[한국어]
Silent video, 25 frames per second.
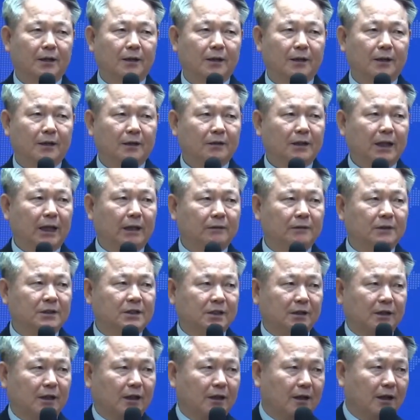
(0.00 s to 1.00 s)

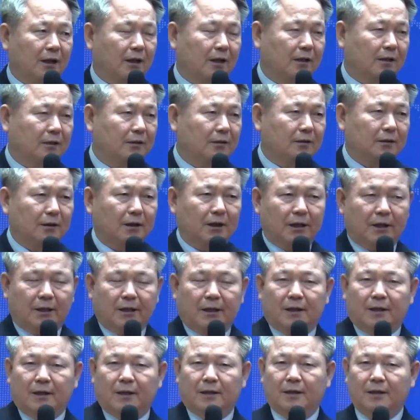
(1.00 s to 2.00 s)
탄식의 강,
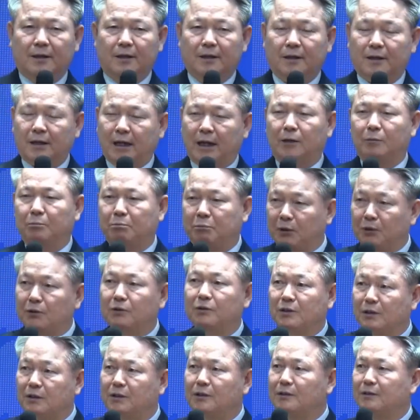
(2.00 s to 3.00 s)
을레강,
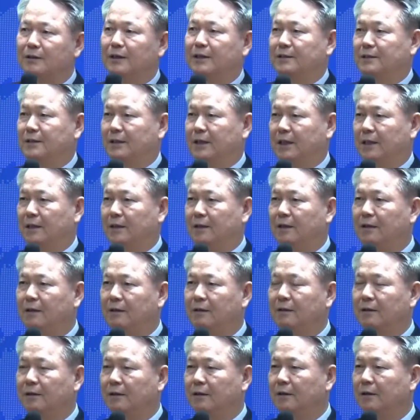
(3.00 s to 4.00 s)
강변들 그랬으니까
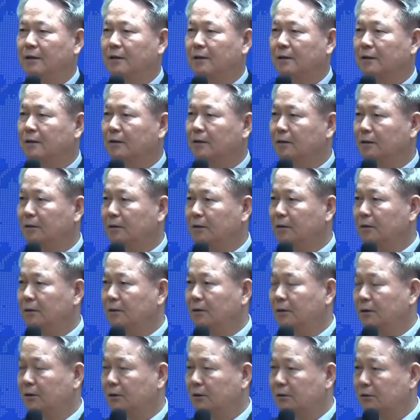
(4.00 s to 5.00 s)
그,
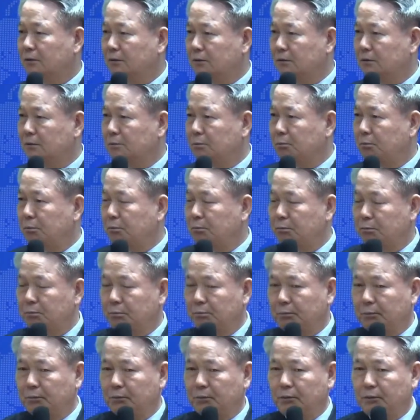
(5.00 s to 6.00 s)
그,
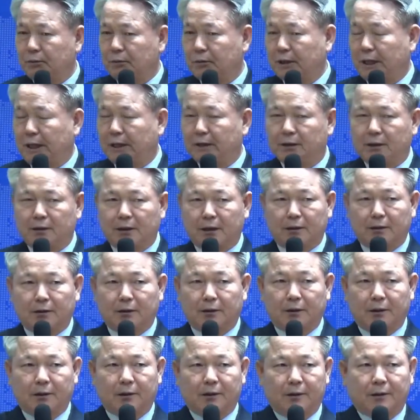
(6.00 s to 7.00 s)
그 강이라는
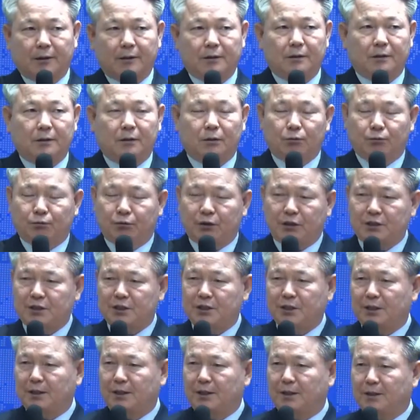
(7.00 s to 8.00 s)
게
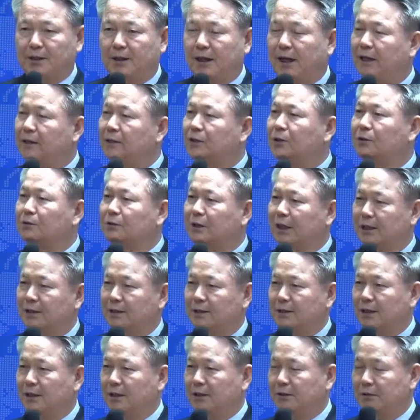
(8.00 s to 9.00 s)
위치가 이렇게 한정돼
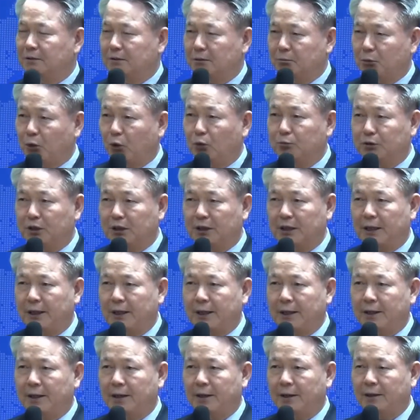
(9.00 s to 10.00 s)
있잖아요. 범위가.
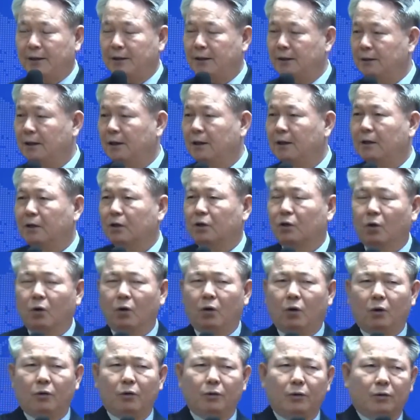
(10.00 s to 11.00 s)
그러니까
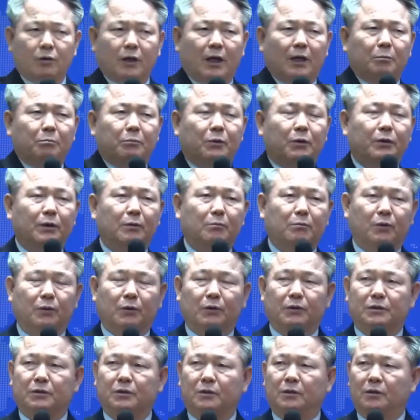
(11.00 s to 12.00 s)
여러 강변에
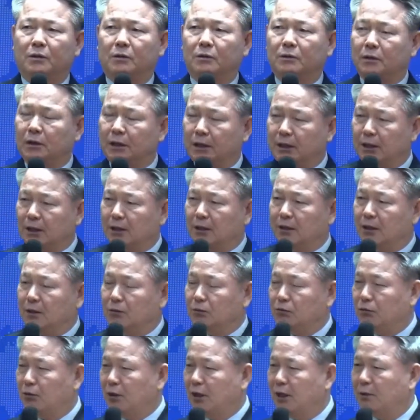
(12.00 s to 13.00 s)
모여서
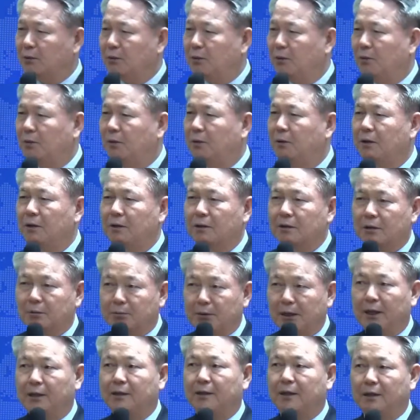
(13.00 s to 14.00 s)
을레강이라고도 하고
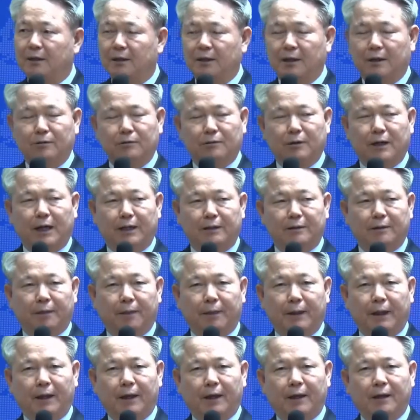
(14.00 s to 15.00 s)
그발강이라고도
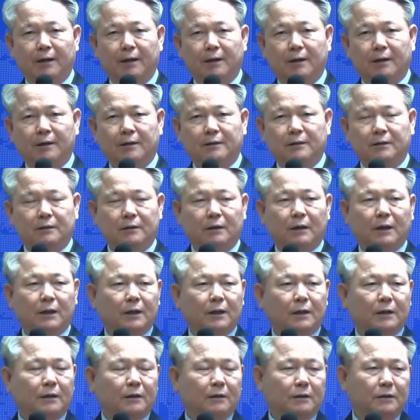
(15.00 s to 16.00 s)
하는데 그,
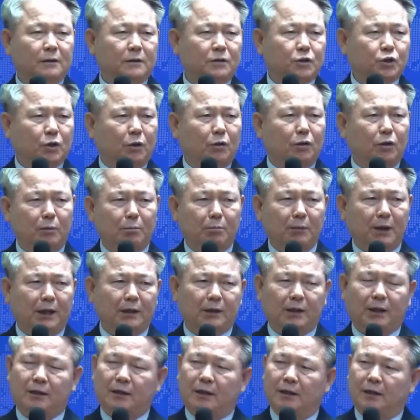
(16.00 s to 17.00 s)
그
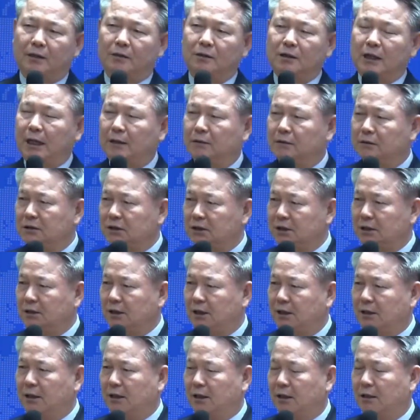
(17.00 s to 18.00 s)
절망의 강,
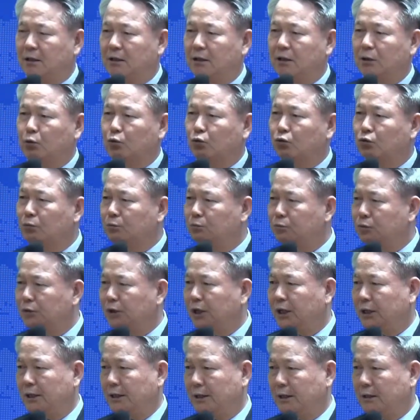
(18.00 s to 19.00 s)
탄식의 강,
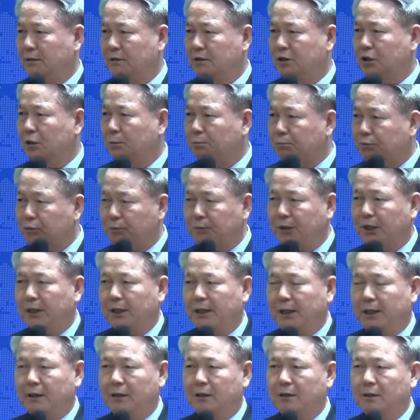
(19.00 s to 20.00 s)
눈물의 강, 슬픔의
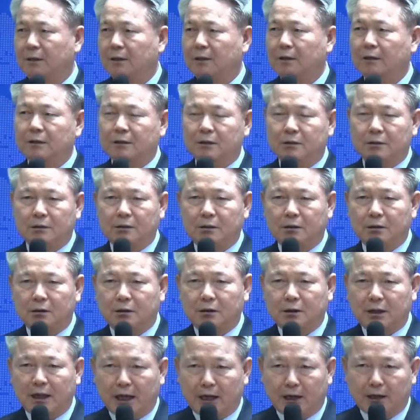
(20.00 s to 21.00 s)
강, 그
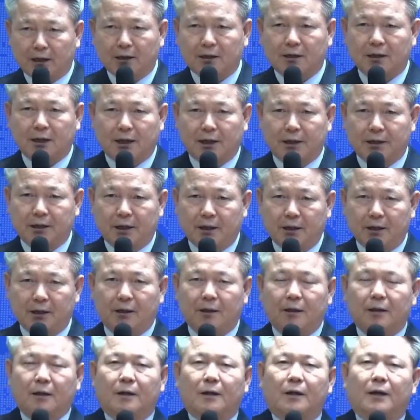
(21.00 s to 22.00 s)
강가에
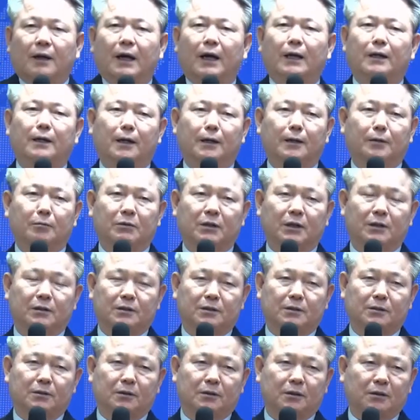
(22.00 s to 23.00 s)

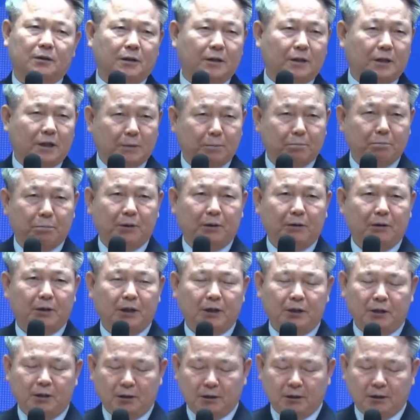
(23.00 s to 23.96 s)
하나님께서 특별히